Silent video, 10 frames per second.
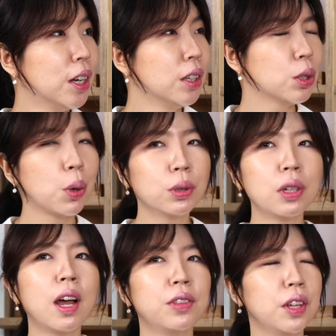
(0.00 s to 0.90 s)
근데
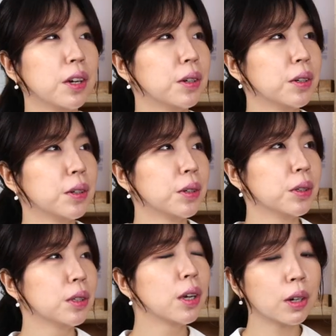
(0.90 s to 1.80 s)
절대 안 돼요.
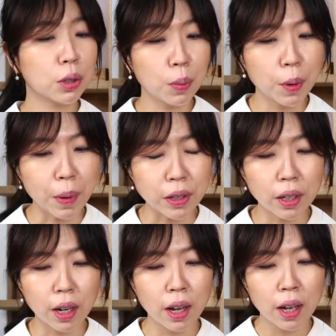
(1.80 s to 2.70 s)
이게 그러면
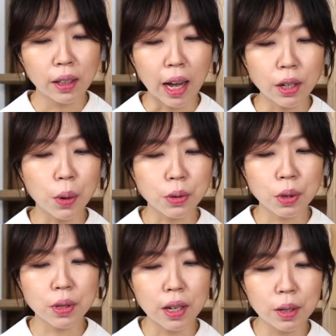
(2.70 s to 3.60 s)
만약에 다른
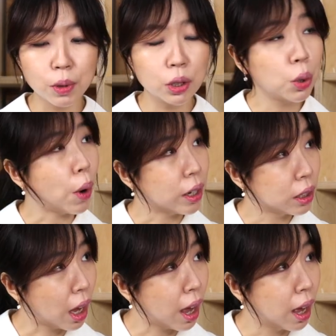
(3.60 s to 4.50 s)
건설사 이름이 들어와
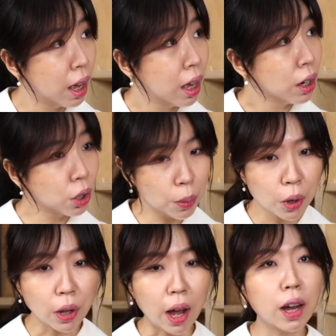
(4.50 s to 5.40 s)
있다.
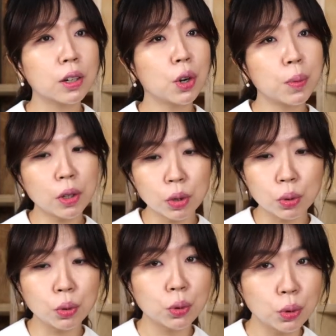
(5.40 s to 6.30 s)
그러면 아 그러면은
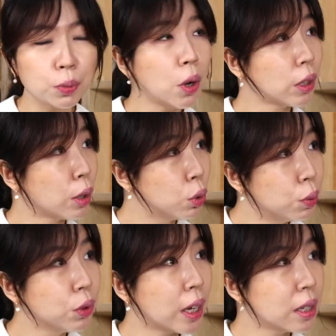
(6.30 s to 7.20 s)
두 두 명 다 두
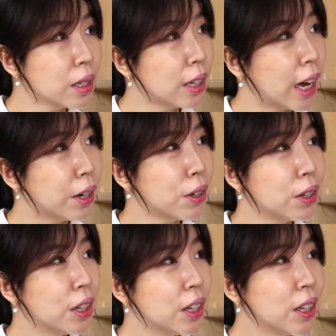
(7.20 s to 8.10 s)
분 다
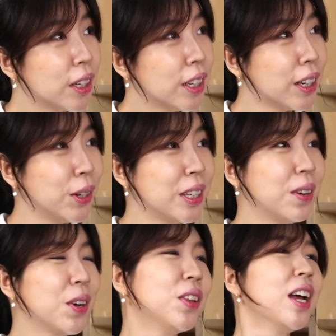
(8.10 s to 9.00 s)
쓰실까요? 예,
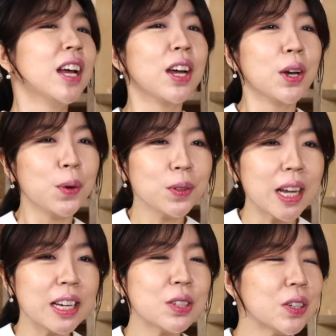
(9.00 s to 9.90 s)
왜냐면 아.
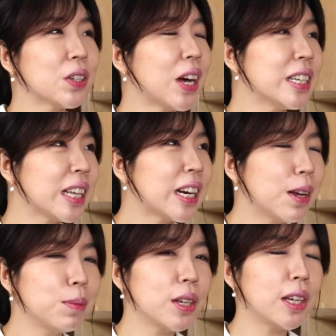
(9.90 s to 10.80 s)
공사해주기를 한
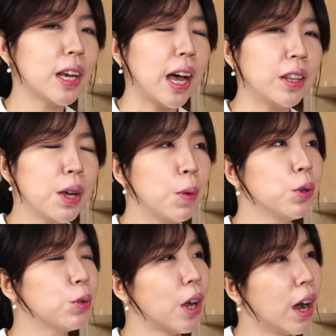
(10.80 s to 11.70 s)
사람이 안
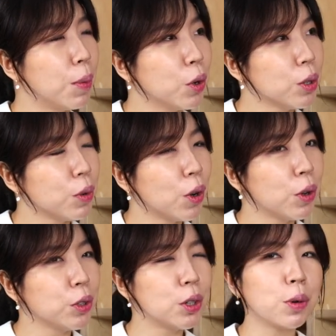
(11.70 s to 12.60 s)
해버리고
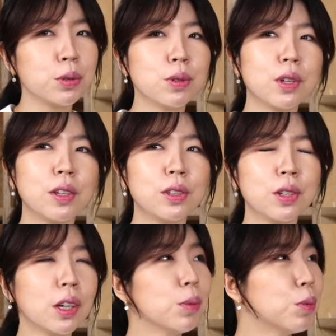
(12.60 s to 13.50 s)
나가버리면 이 건설사는
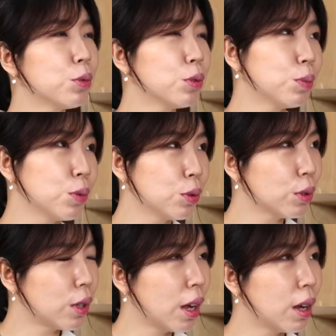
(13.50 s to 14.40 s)
책임을 물,
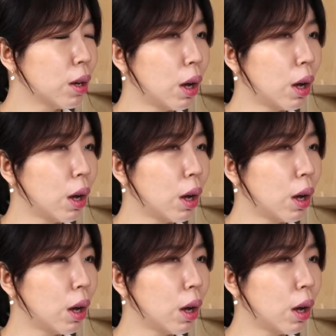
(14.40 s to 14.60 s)
물을 때,